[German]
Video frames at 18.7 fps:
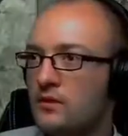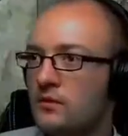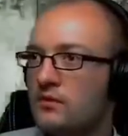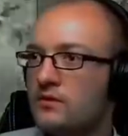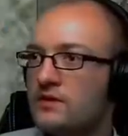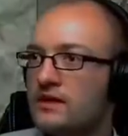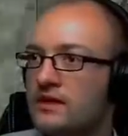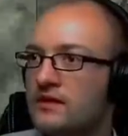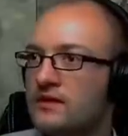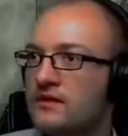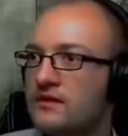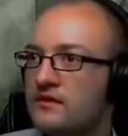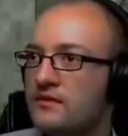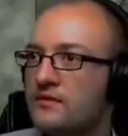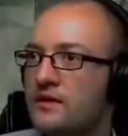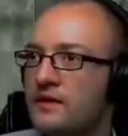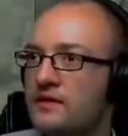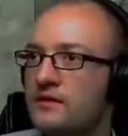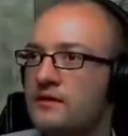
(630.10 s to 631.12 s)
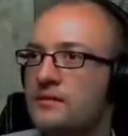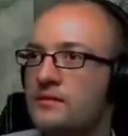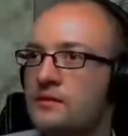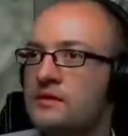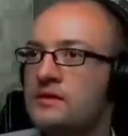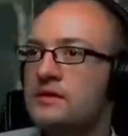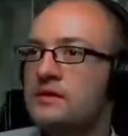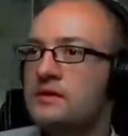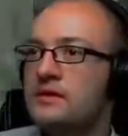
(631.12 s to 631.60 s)
Und dann geht das weiter.
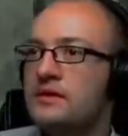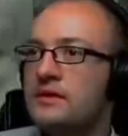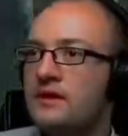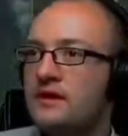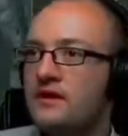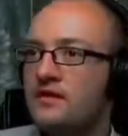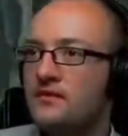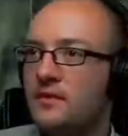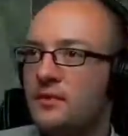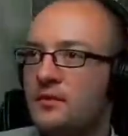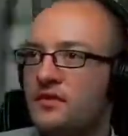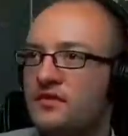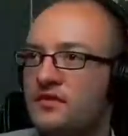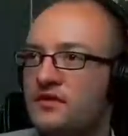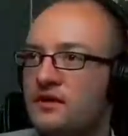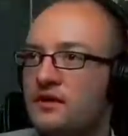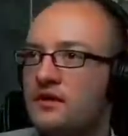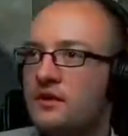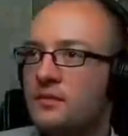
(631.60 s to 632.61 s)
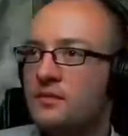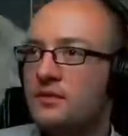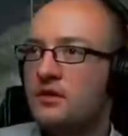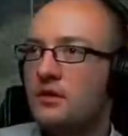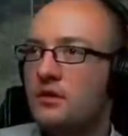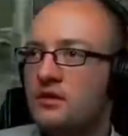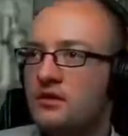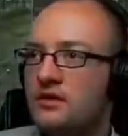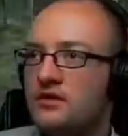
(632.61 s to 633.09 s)
Erstmal müsste hier, glaube ich,
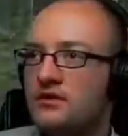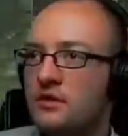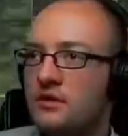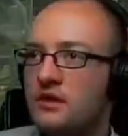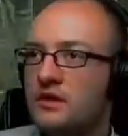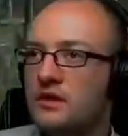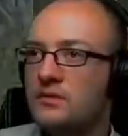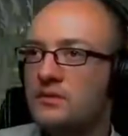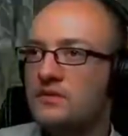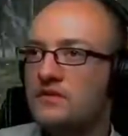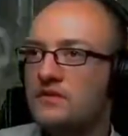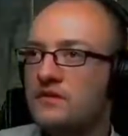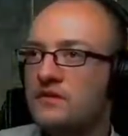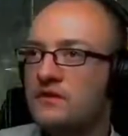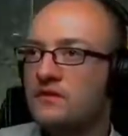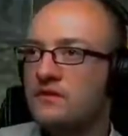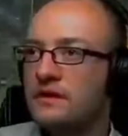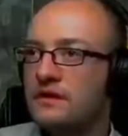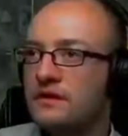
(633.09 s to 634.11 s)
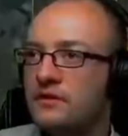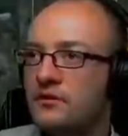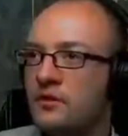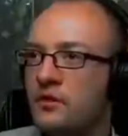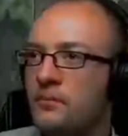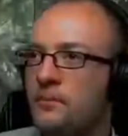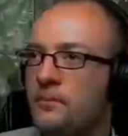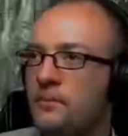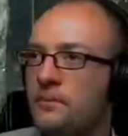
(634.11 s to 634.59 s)
auch gleich noch ein NPC-Invade
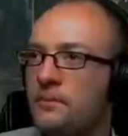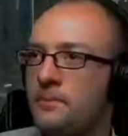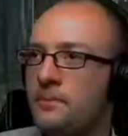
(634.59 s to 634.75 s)
kommen.